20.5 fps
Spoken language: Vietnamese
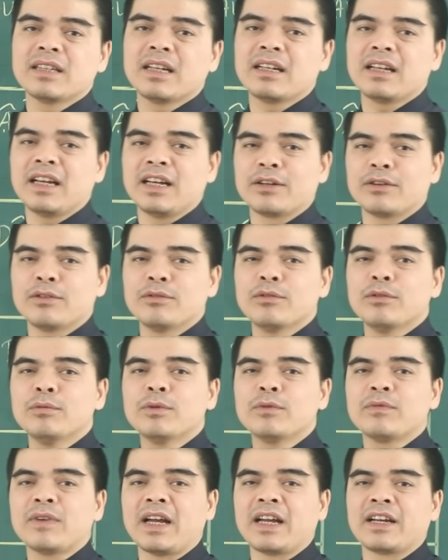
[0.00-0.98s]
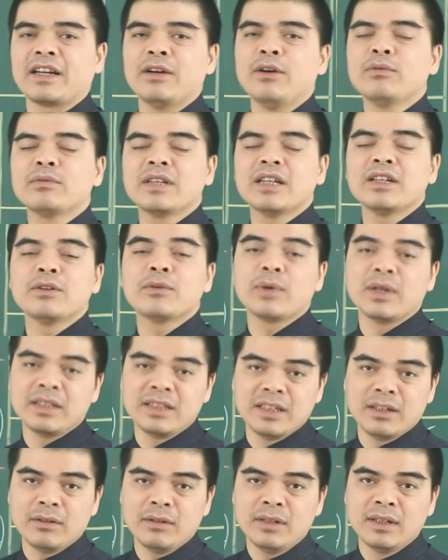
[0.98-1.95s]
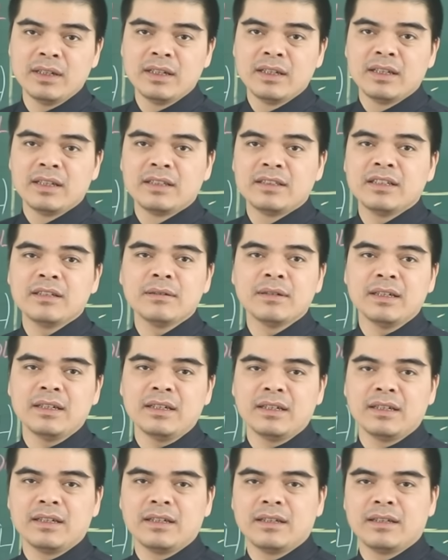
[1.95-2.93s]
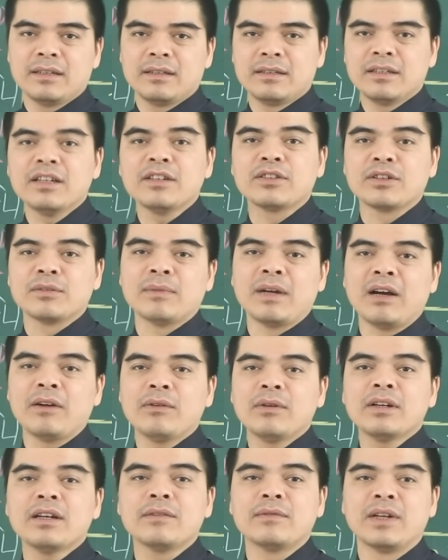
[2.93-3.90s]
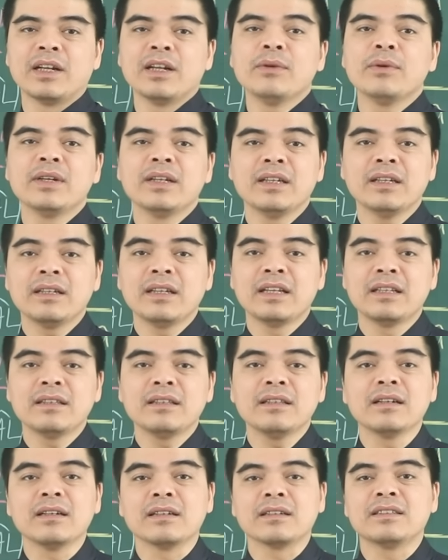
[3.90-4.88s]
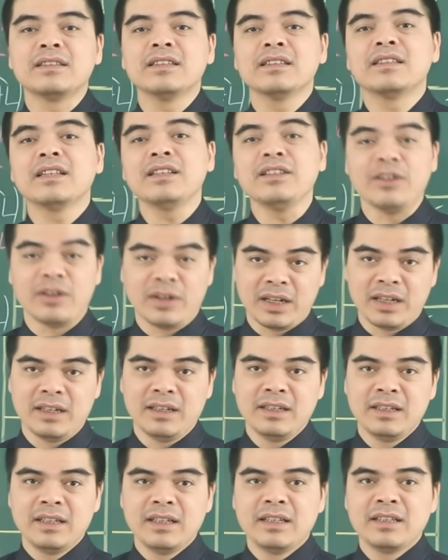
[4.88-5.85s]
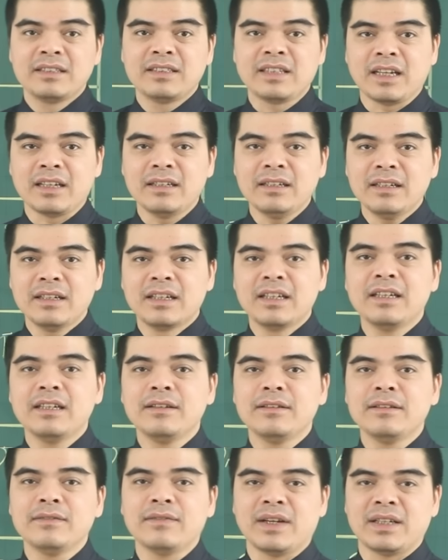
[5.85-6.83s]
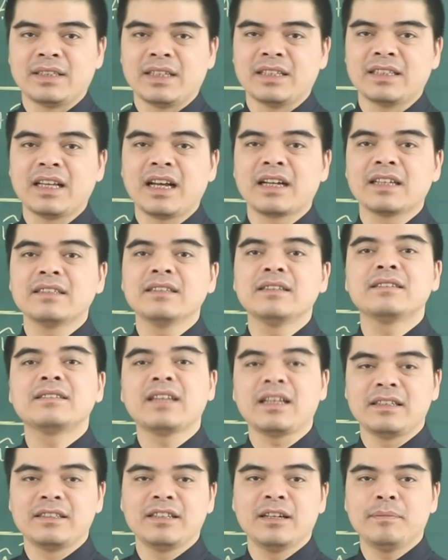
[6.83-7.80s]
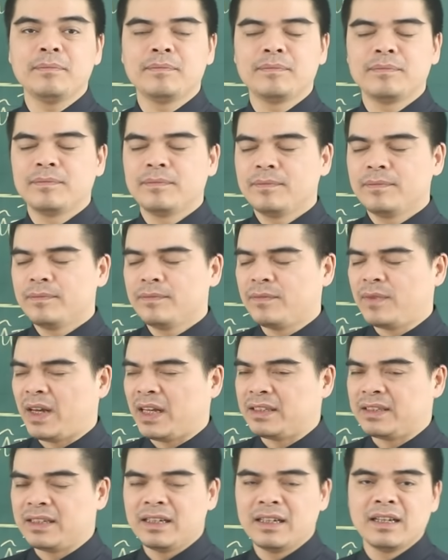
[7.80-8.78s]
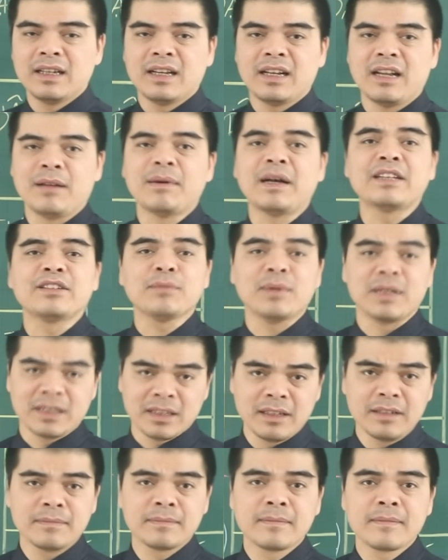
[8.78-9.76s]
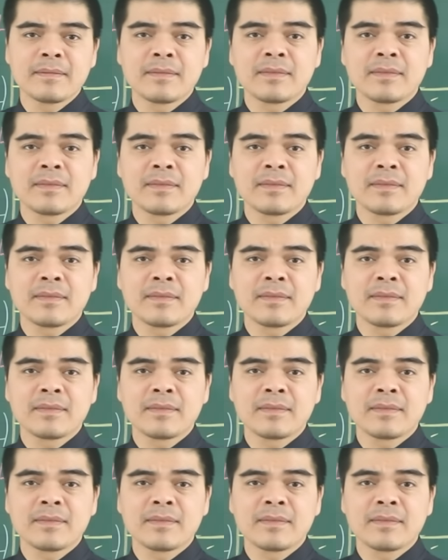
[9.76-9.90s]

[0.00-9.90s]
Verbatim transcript: gian này cũng có một vài cái hung tinh nó quấy nhiễu, nhưng ấy, những người tuổi Mão cũng cần phải lưu ý đến từng chi tiết nhỏ, tránh khi phải xảy ra cái sự tranh chấp và gì? Làm hại cho bản thân.